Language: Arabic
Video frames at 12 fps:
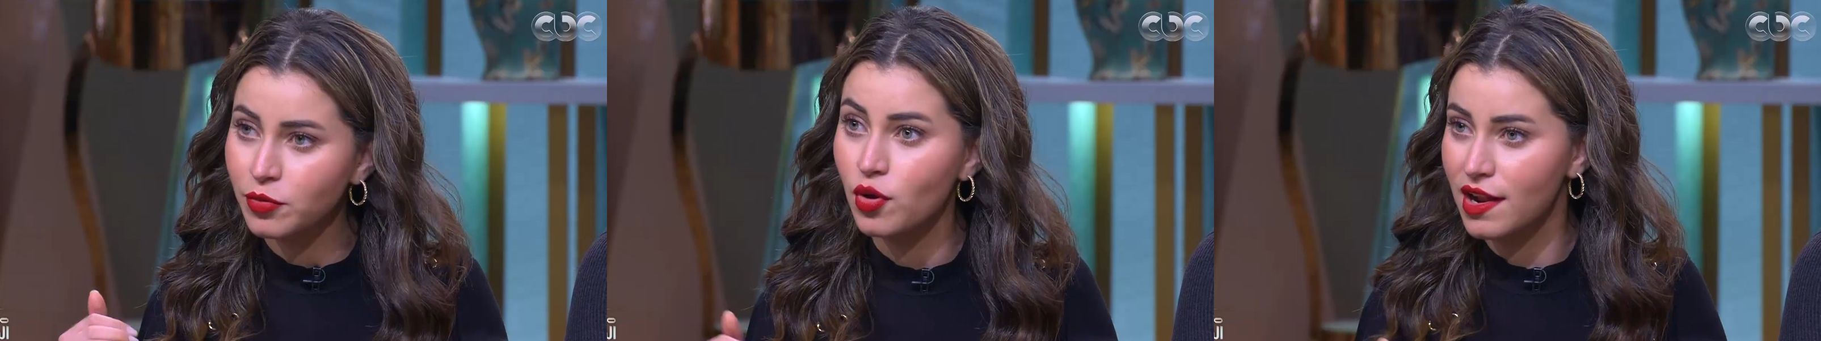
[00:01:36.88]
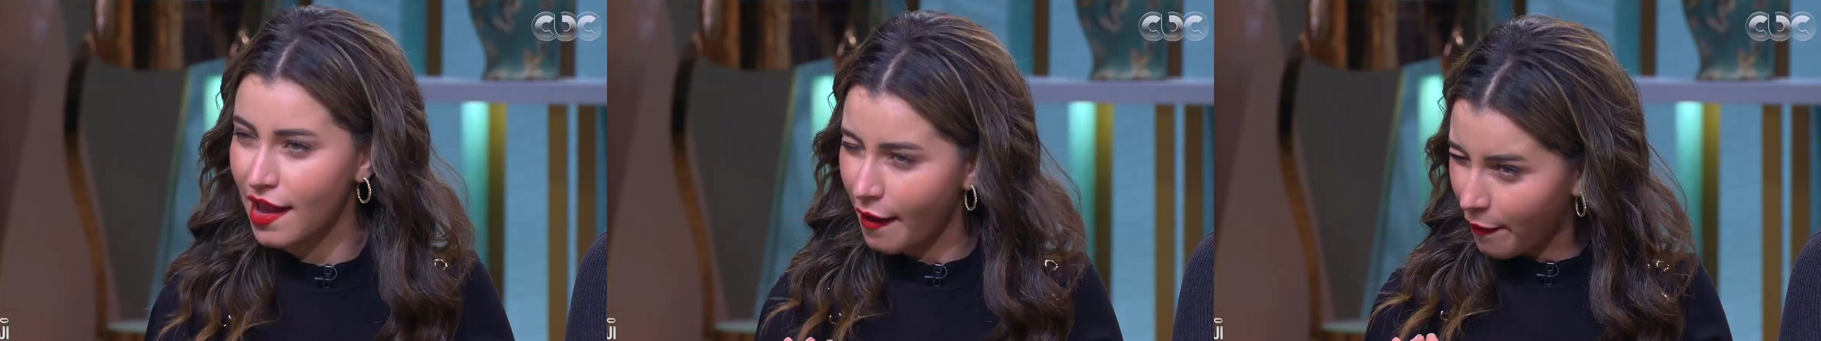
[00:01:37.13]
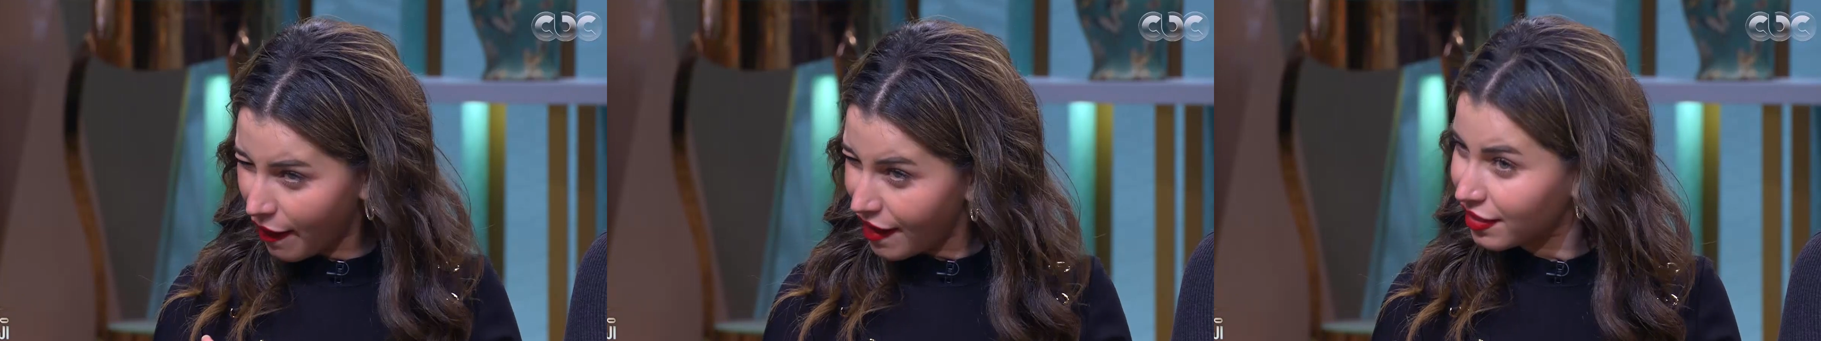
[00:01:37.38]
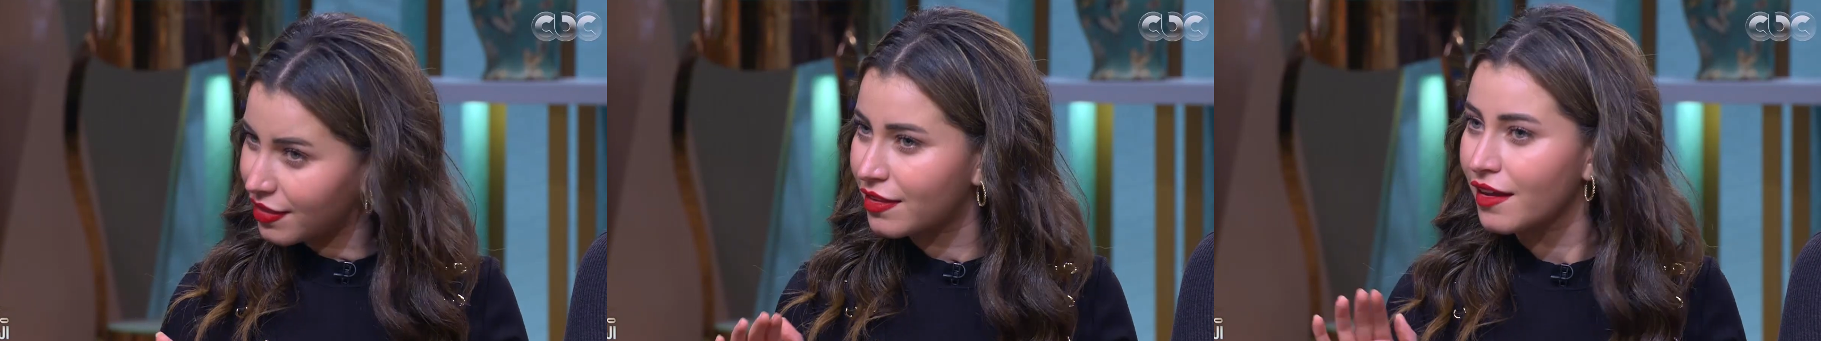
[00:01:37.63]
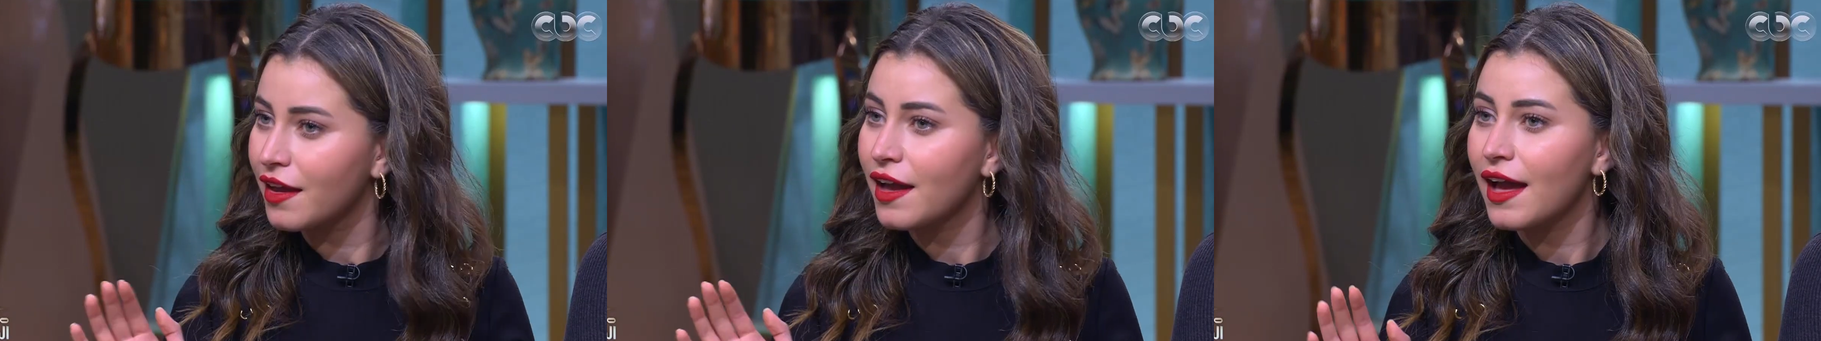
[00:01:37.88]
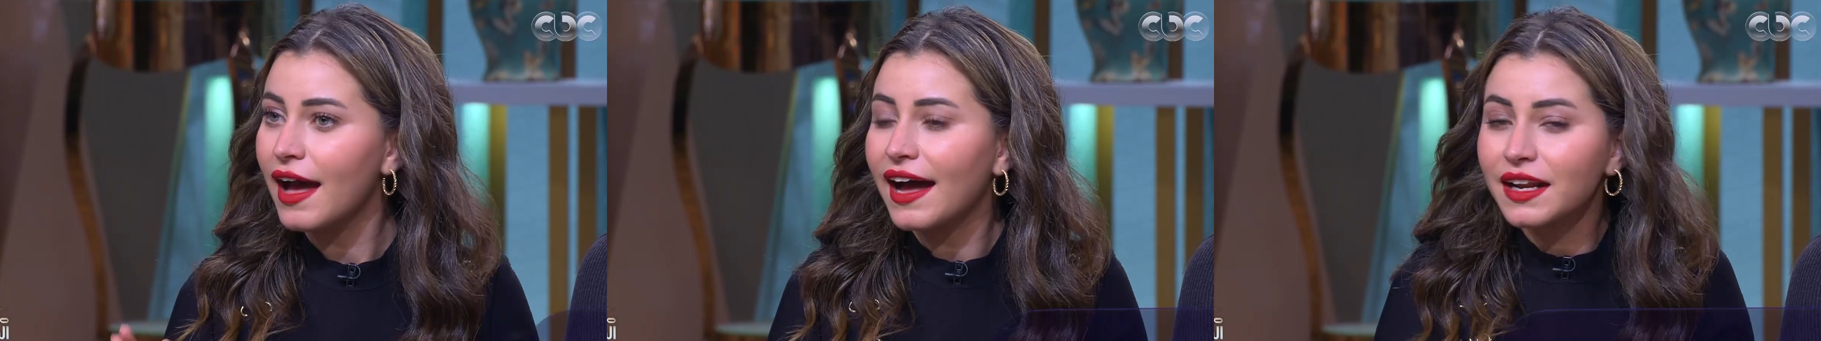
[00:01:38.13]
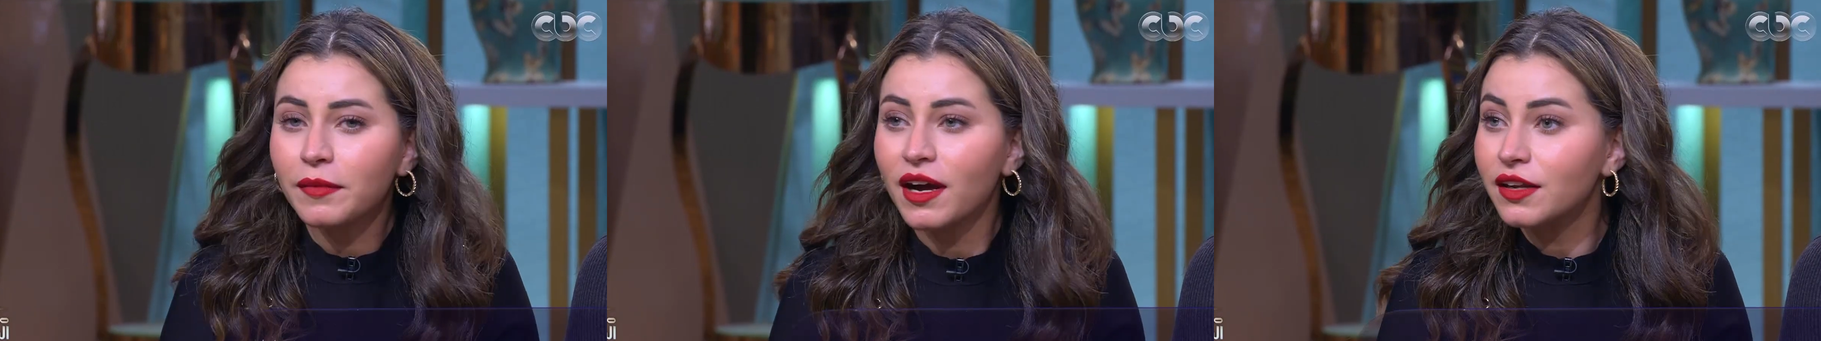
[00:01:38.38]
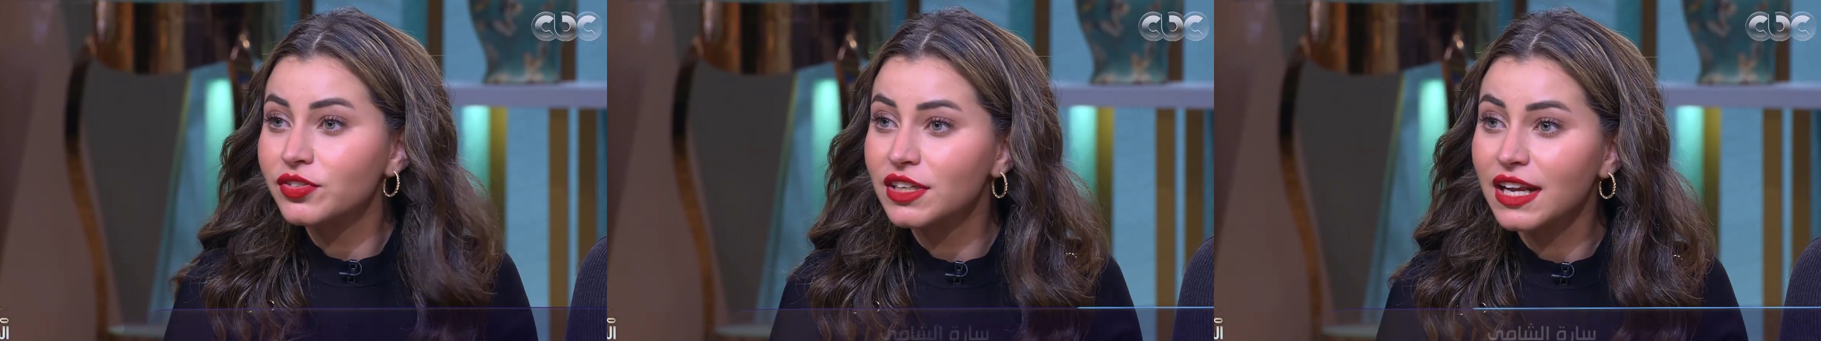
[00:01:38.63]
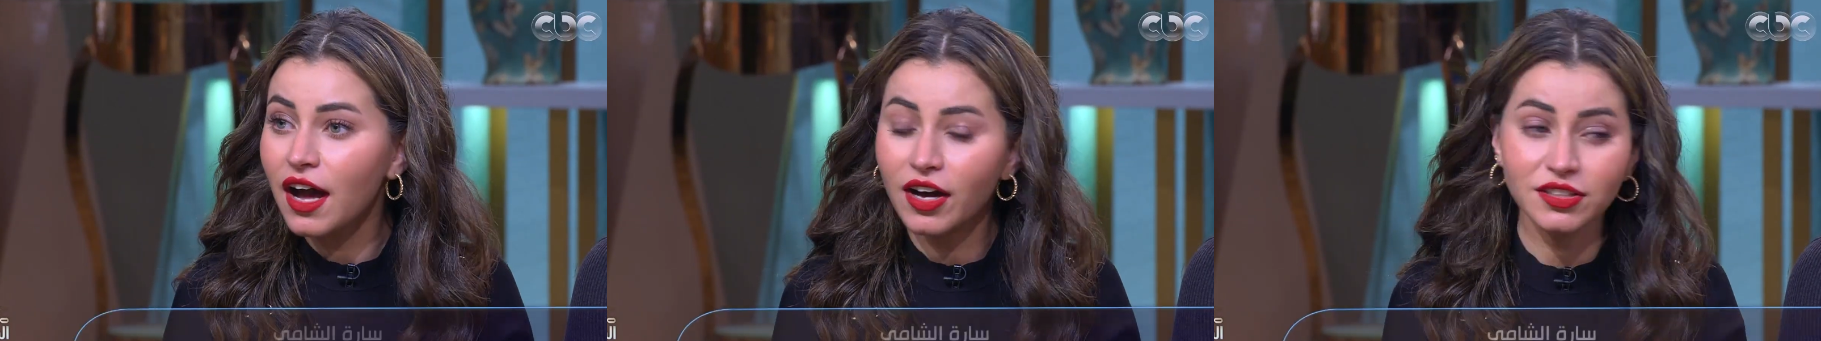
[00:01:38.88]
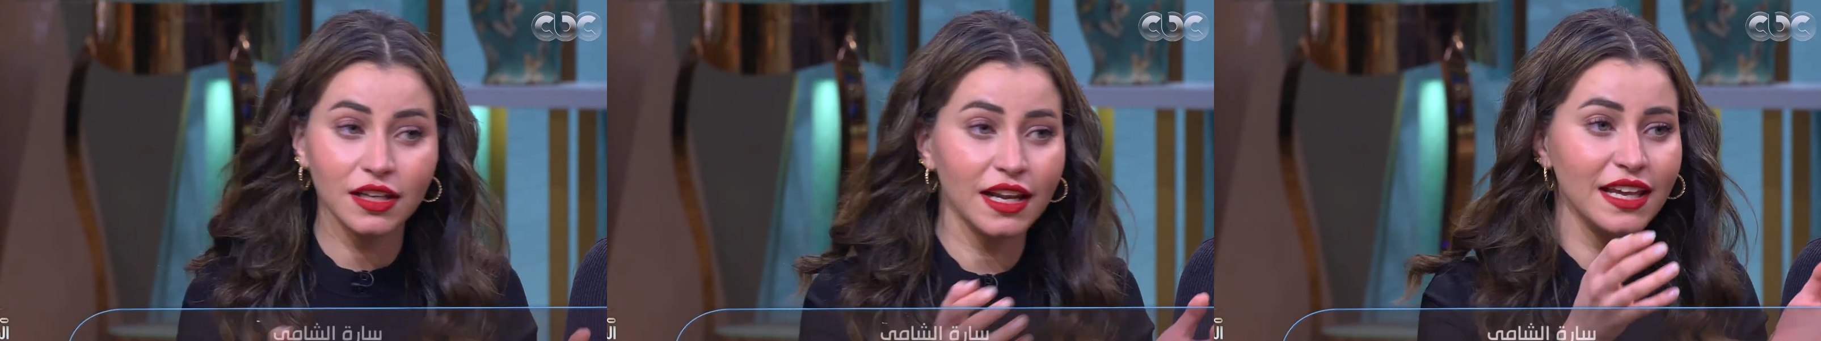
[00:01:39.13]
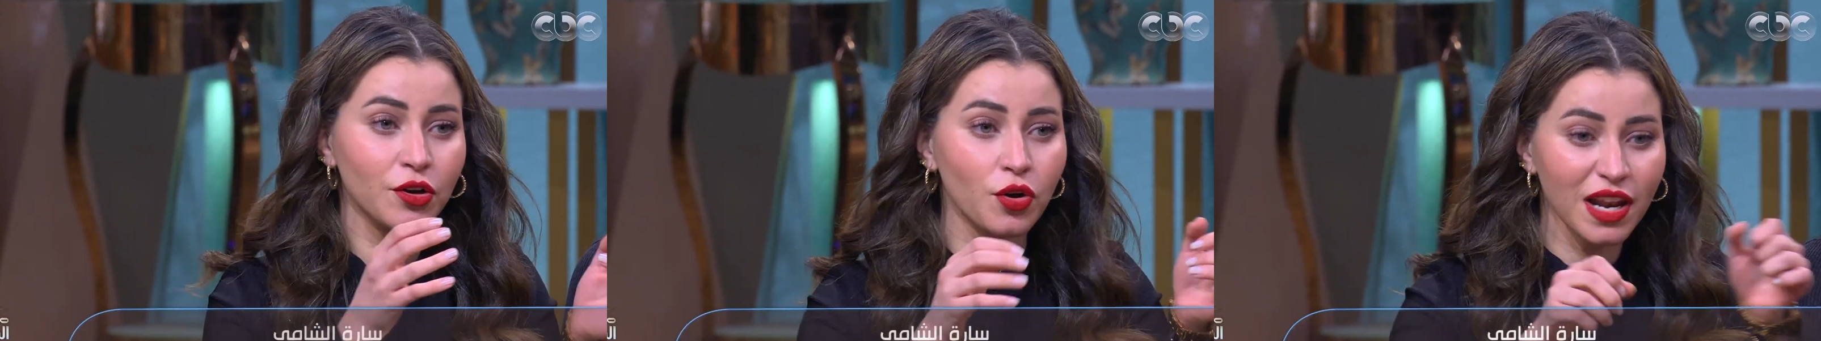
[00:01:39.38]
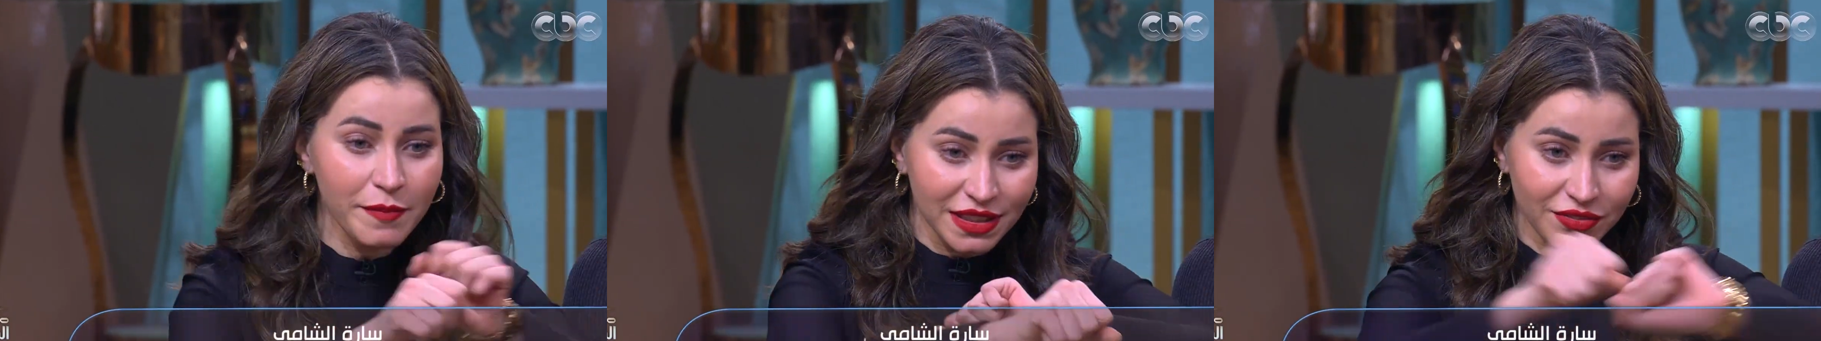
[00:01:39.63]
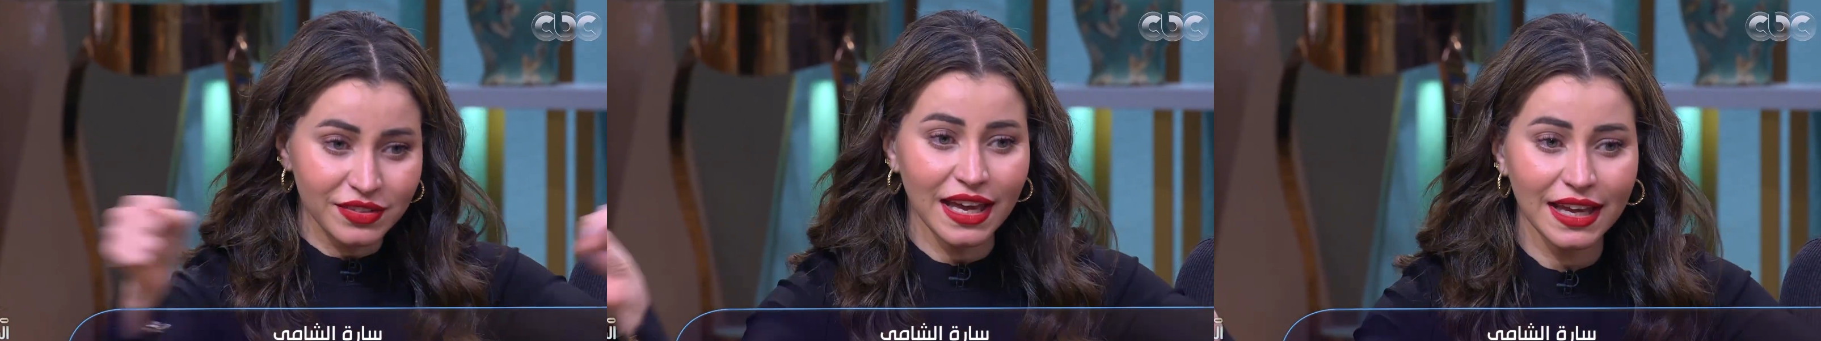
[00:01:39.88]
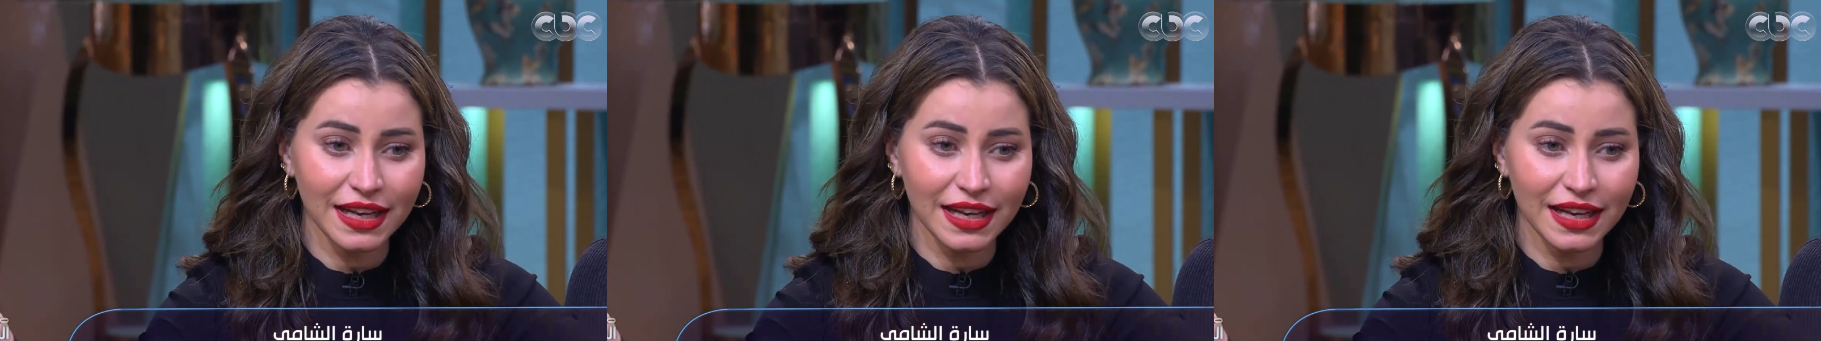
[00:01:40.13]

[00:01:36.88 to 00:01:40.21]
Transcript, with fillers: بتقول لي يا بات انا ما اعرفش ايه اللي حصل هي كل ما تفتح